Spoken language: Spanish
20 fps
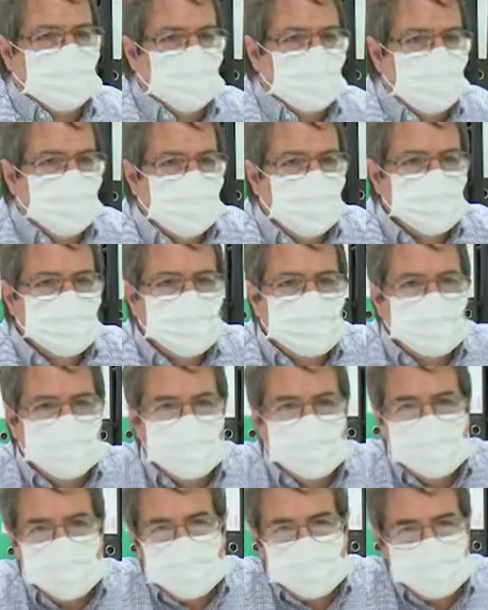La
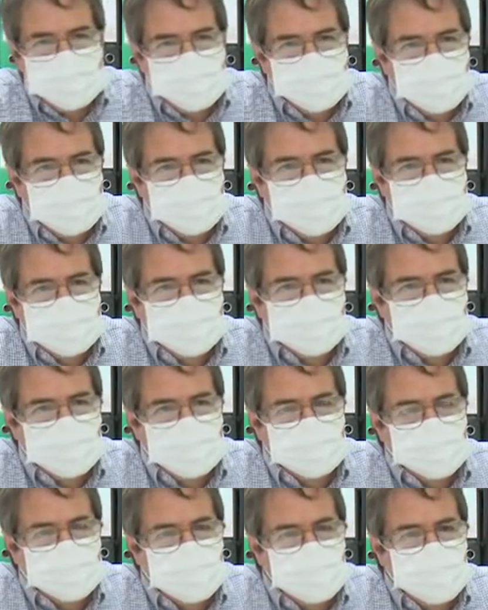autoridad del partido
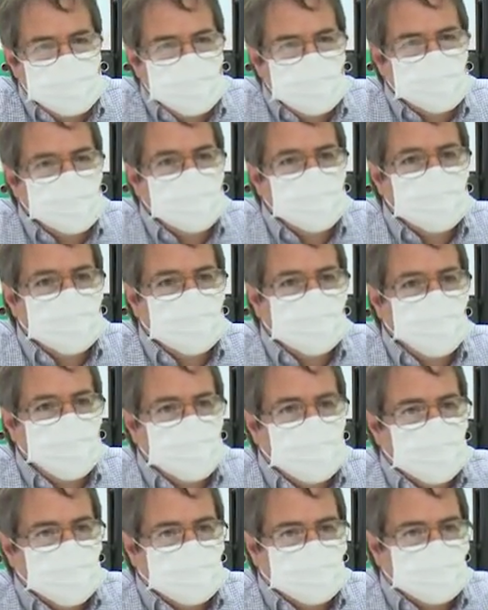sobre todo es una autoridad
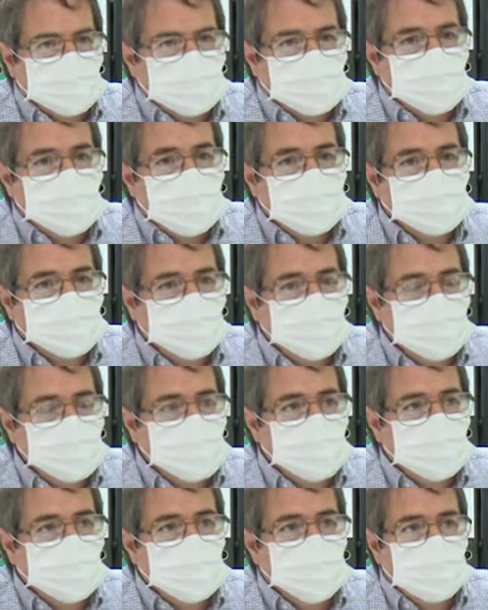moral y pasa
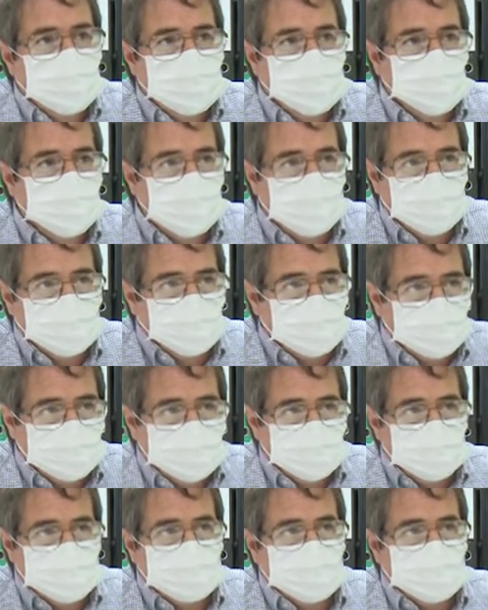mucho por la ejemplaridad.